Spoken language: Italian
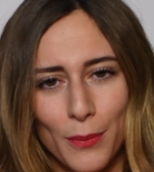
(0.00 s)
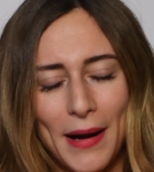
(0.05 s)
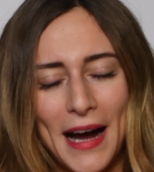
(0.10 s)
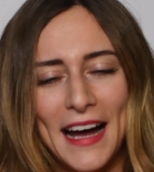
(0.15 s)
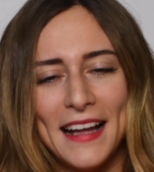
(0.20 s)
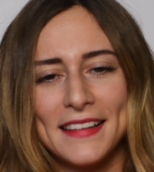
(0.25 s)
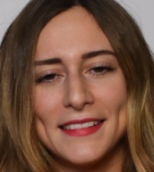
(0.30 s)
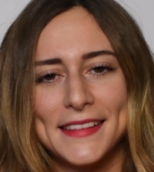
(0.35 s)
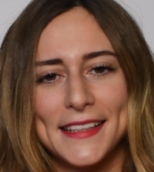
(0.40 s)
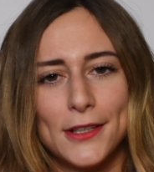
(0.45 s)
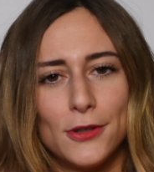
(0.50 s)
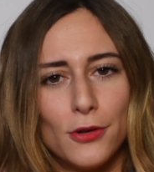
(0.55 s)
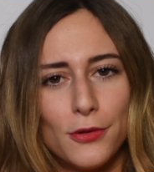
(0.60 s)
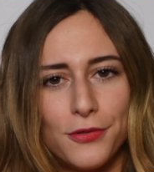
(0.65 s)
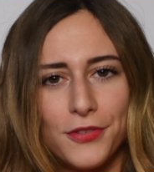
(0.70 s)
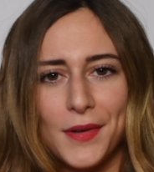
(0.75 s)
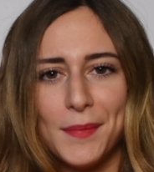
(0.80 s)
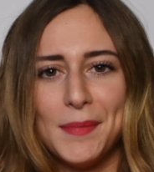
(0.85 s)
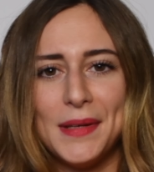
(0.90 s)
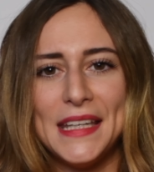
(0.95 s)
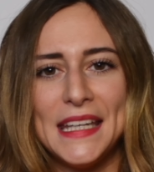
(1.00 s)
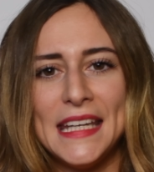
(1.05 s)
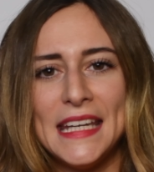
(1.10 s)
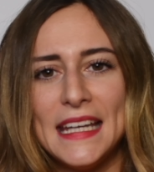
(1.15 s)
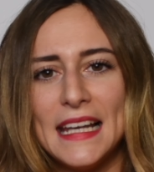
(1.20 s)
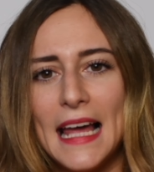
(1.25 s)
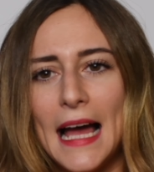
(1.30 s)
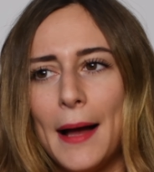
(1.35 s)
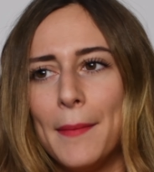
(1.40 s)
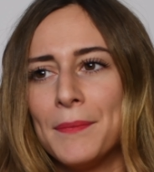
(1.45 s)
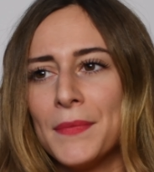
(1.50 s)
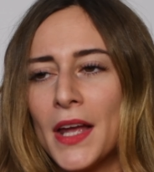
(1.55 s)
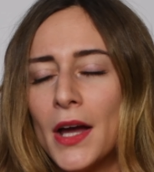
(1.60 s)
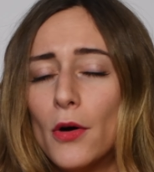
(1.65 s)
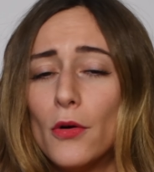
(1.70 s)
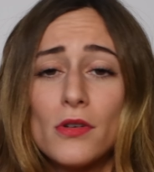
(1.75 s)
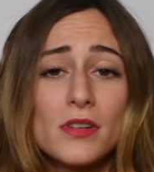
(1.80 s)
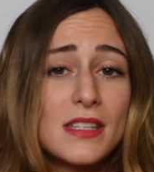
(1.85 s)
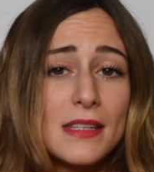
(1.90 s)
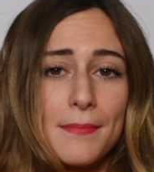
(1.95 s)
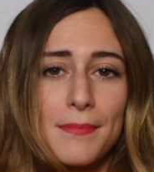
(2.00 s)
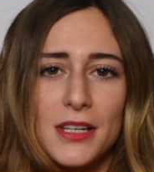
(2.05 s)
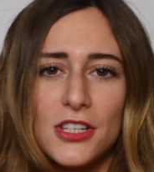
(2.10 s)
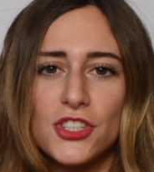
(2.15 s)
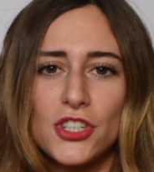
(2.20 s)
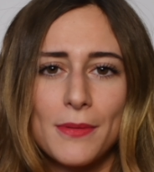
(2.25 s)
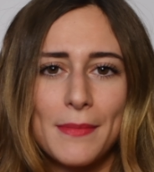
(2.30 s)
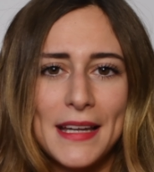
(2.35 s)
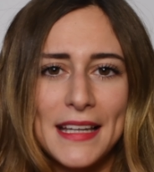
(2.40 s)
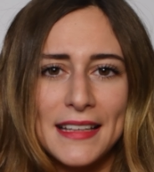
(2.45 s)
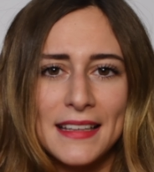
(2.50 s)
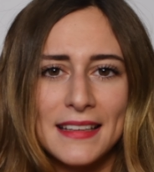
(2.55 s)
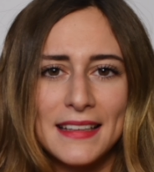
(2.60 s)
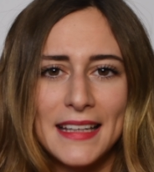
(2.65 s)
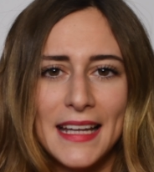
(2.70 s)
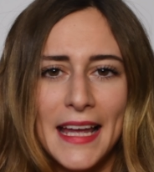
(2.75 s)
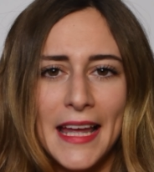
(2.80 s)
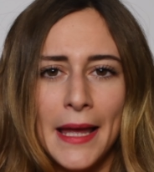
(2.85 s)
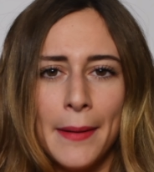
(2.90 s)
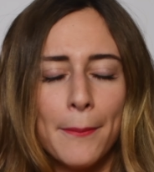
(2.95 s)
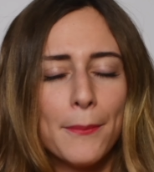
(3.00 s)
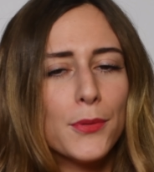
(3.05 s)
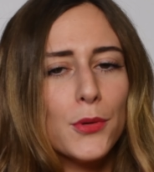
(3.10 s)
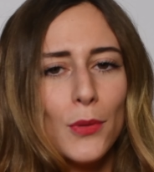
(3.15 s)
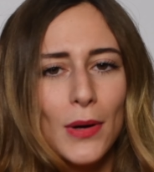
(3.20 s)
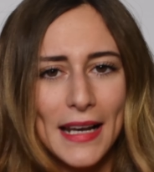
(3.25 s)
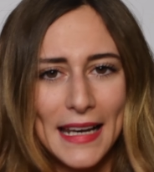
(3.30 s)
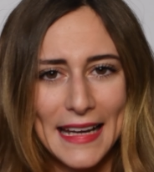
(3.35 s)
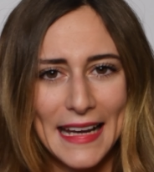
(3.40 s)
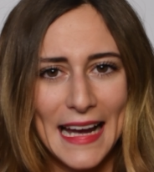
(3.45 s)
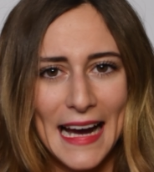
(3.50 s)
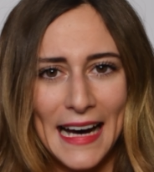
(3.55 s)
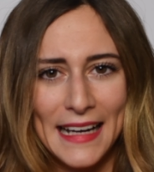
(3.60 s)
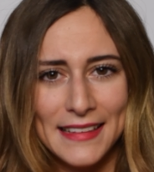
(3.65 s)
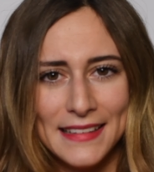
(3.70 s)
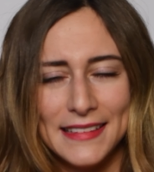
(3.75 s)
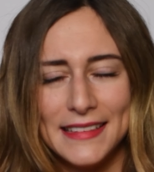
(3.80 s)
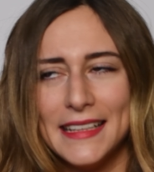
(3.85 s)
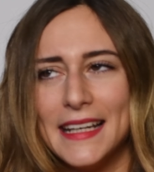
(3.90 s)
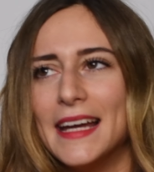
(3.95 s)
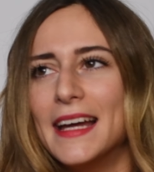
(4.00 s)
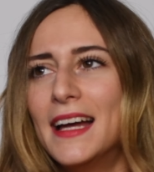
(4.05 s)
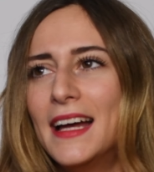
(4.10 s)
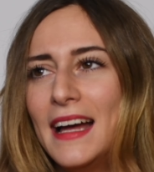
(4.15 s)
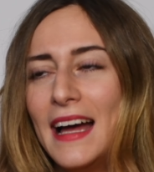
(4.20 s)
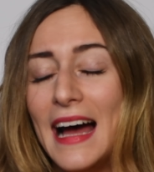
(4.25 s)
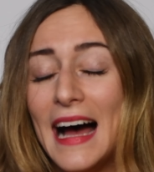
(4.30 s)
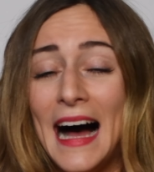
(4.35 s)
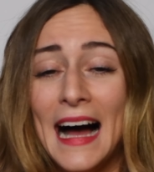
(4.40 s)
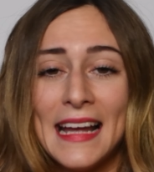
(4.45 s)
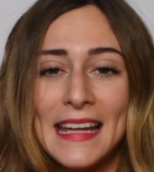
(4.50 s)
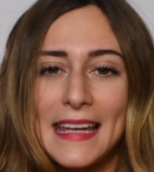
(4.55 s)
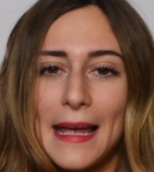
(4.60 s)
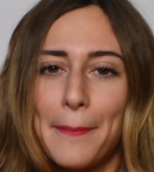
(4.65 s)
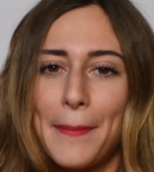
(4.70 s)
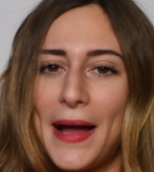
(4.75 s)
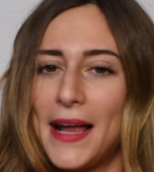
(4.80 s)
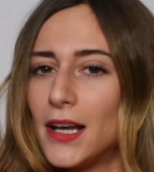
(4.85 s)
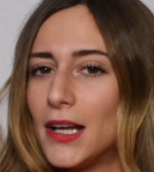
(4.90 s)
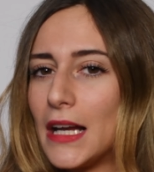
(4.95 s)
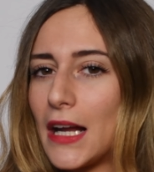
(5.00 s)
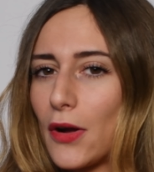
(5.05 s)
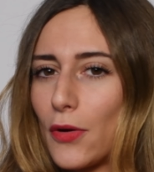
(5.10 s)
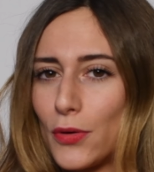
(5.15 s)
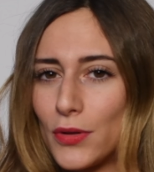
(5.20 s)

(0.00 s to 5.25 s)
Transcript: romantico, femminile o semplicemente più elegante. Anche bello il